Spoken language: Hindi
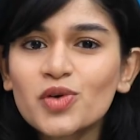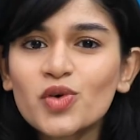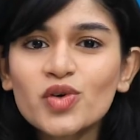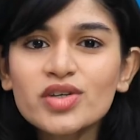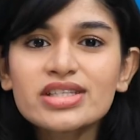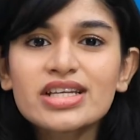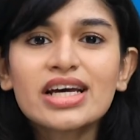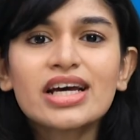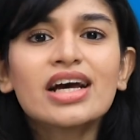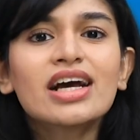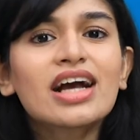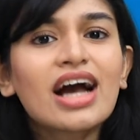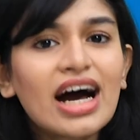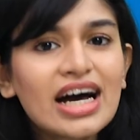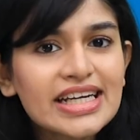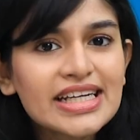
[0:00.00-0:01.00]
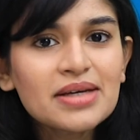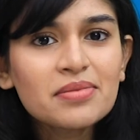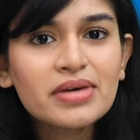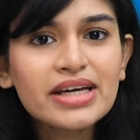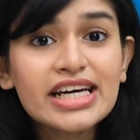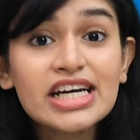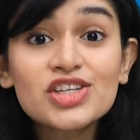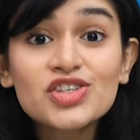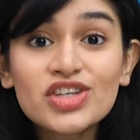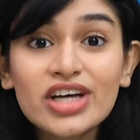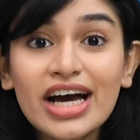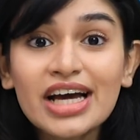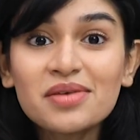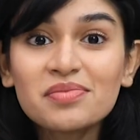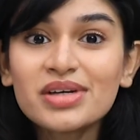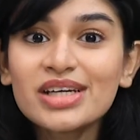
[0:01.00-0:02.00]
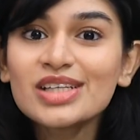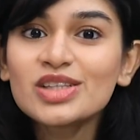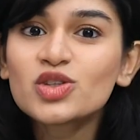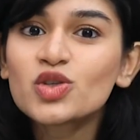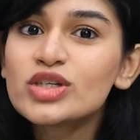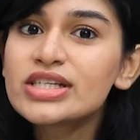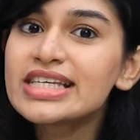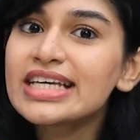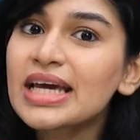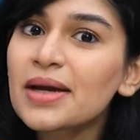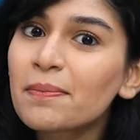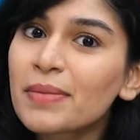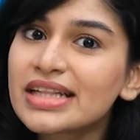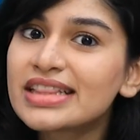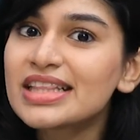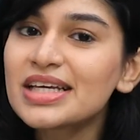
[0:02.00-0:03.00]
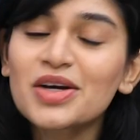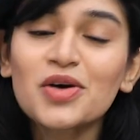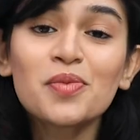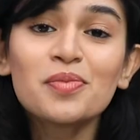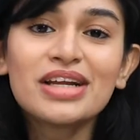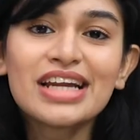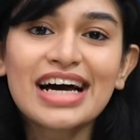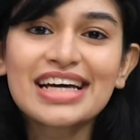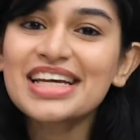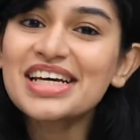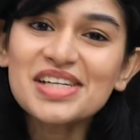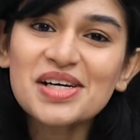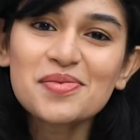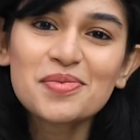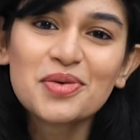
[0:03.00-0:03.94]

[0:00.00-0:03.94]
रोज़ खाने में या चाय में तुलसी के पत्ते को मिलाना न